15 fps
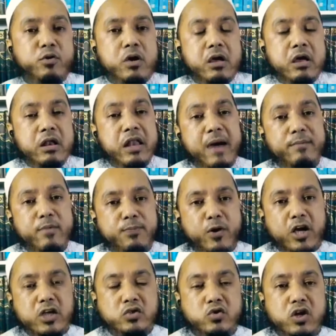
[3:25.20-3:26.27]
নামও প্রকাশ
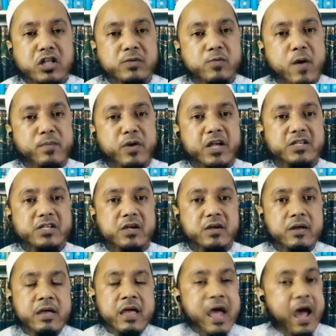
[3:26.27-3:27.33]
করে দিব আমরা এসে
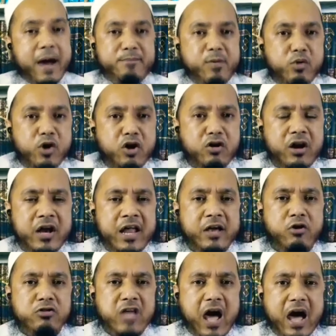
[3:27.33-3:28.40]
আপনি মনে করেন এই
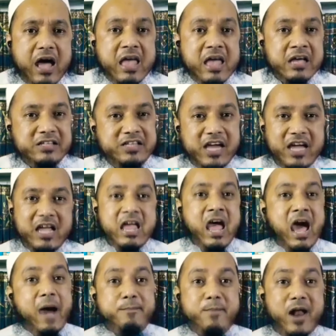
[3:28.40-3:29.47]
কথা যে
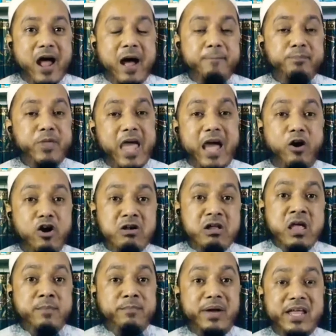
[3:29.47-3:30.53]
আপনারা এখন
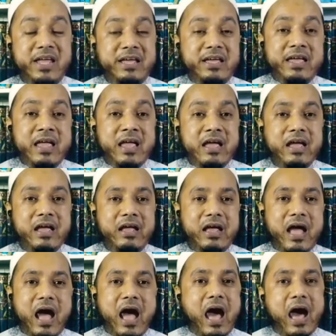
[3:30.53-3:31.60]
মানে এই
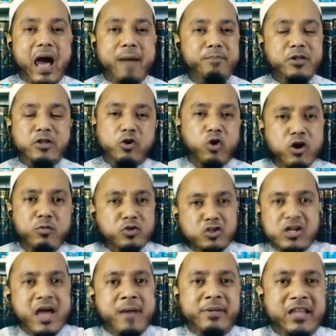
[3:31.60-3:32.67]
আপনাদের অনুমতি নিয়ে
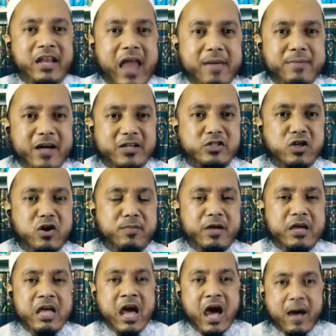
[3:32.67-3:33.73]
আমাদের লাইভে আসতে হবে
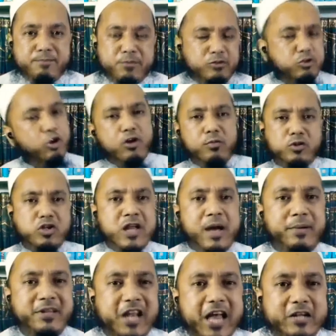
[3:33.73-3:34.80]
আপনাদের অনুমতি নিয়ে আমাদের
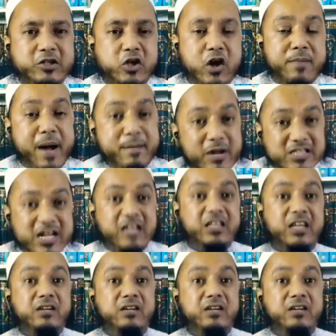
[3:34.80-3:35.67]
লেখতে হবে আমরা স্বাধীন